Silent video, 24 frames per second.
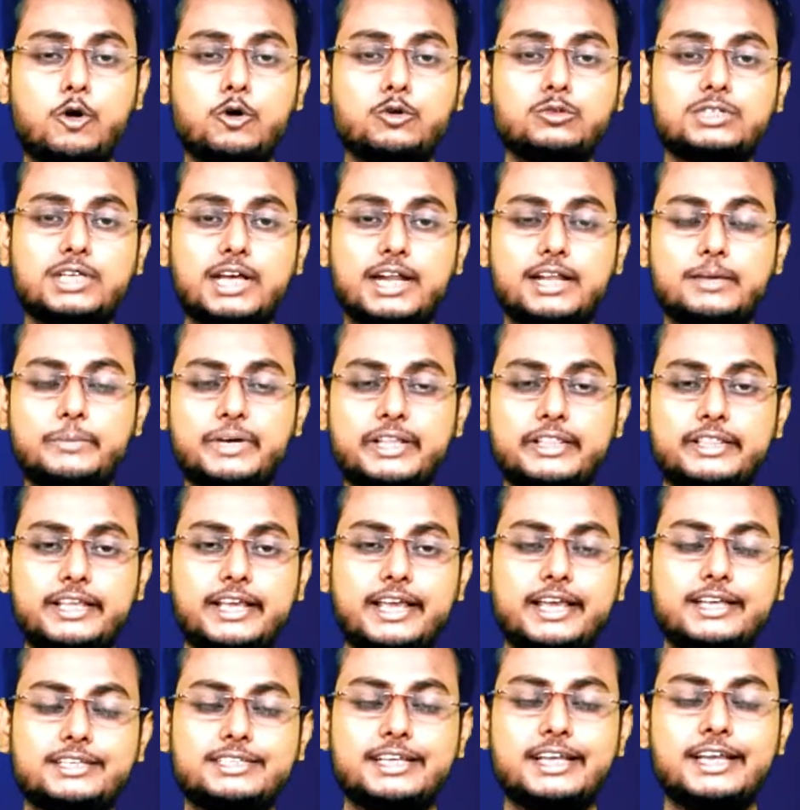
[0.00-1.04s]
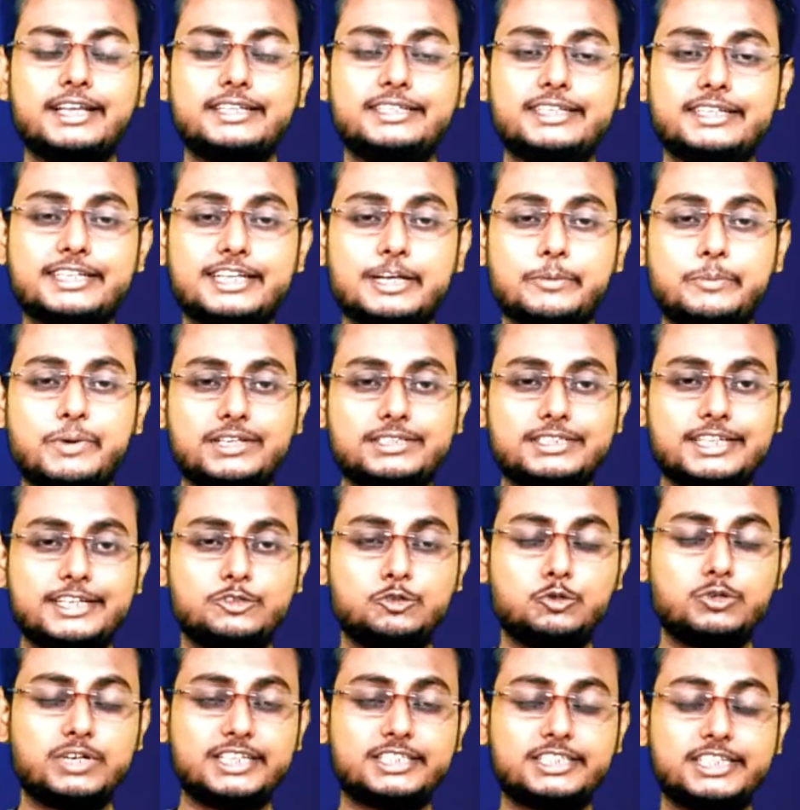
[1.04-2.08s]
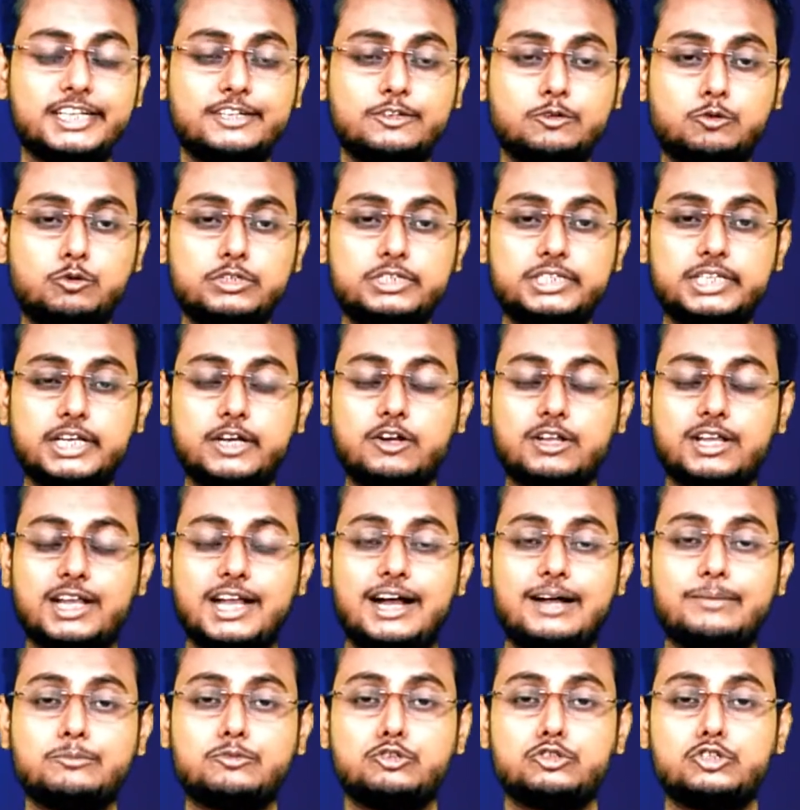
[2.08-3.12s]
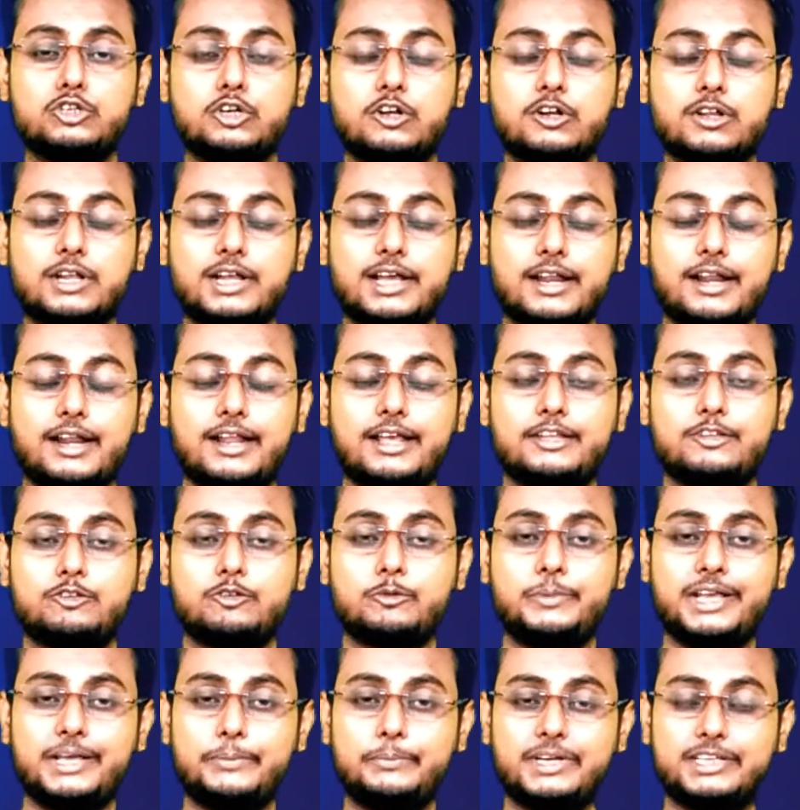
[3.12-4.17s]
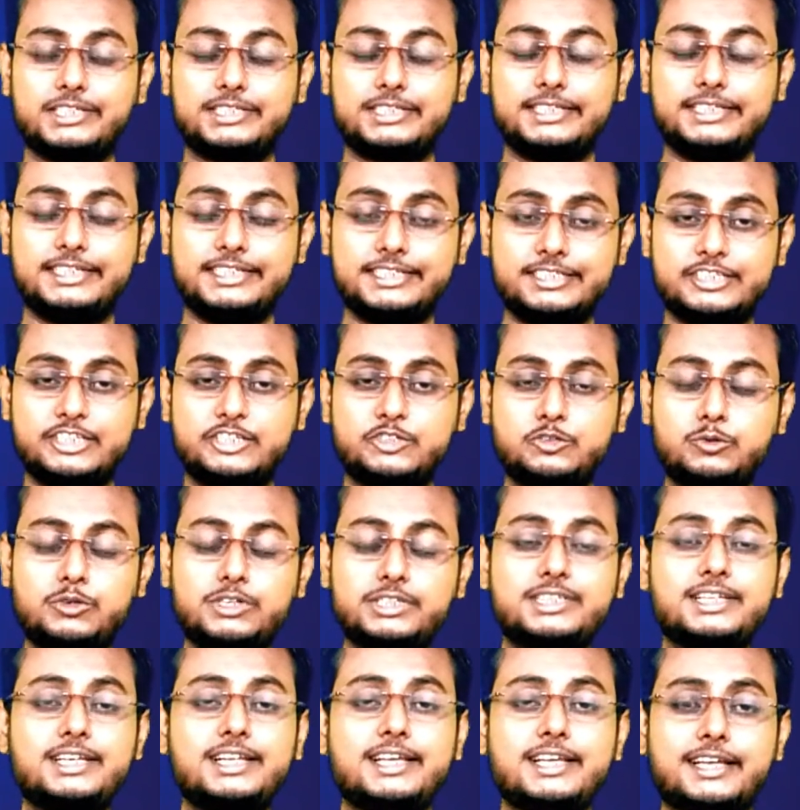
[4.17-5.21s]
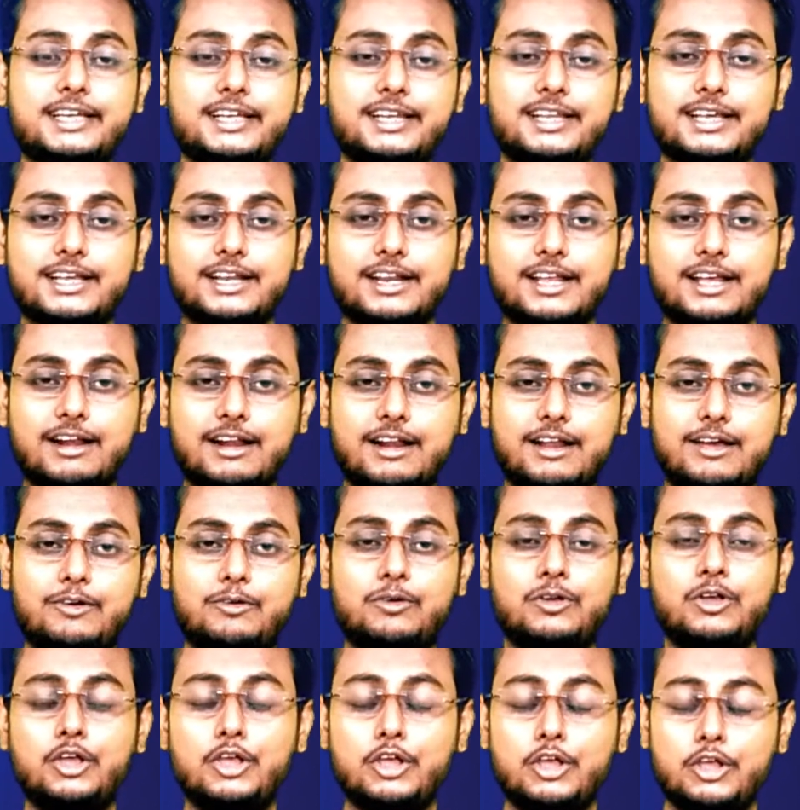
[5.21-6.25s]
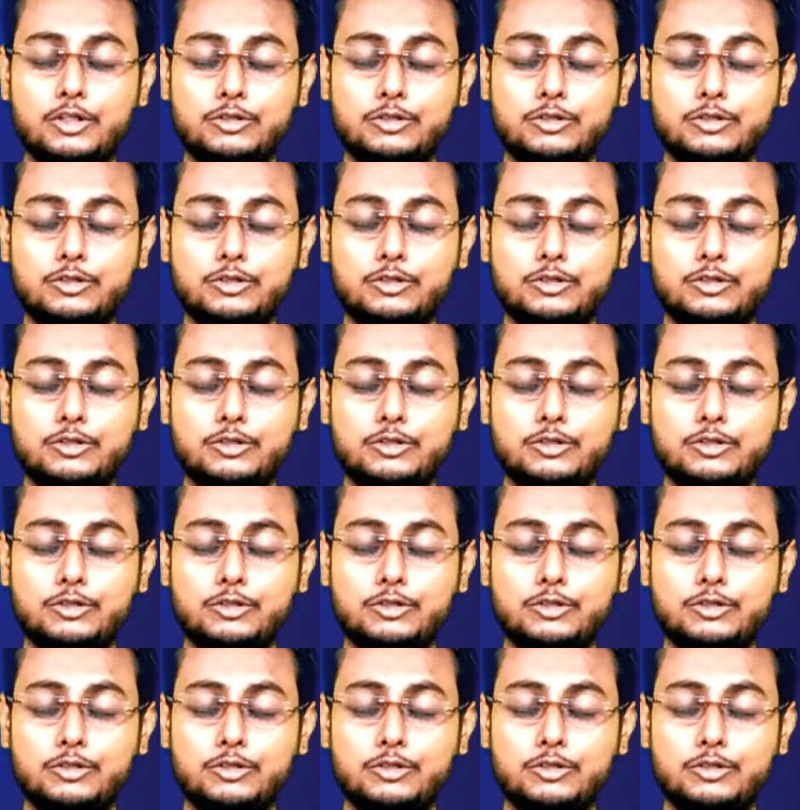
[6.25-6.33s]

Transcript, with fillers: बहुत सारे बंदे ऐसे हैं जिनके पास एजुकेशन कुछ है और काम कुछ और कर रहे हैं तो मैं बस इस चीज को इसलिए क्लियर कर रहा हूँ